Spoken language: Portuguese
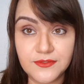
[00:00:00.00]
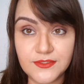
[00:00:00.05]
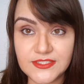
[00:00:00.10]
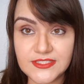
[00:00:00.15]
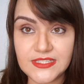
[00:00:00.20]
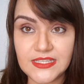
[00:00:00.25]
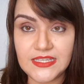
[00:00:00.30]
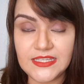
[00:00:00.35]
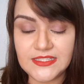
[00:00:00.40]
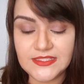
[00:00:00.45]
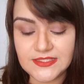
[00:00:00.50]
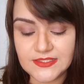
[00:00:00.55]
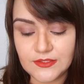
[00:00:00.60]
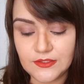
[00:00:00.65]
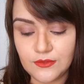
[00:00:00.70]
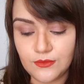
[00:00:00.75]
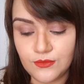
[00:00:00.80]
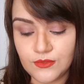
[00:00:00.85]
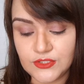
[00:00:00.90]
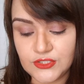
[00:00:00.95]

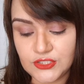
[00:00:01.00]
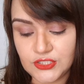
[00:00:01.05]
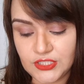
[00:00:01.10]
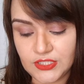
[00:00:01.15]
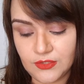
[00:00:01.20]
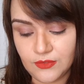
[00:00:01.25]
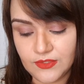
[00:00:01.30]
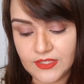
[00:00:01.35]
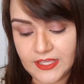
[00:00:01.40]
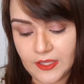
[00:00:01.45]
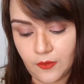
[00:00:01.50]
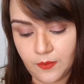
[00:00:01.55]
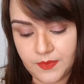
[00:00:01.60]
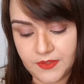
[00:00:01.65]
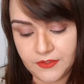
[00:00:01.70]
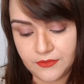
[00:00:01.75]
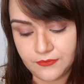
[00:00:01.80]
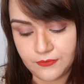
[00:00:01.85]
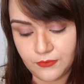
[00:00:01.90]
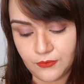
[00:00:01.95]
vocês o estilo que é o
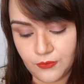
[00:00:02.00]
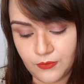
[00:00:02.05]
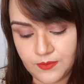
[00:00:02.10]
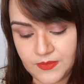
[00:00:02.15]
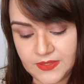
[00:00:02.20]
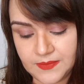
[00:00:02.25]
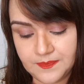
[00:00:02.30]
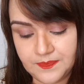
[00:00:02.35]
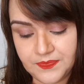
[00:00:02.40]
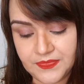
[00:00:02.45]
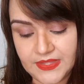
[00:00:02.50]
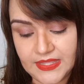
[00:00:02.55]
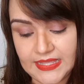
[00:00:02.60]
perfume.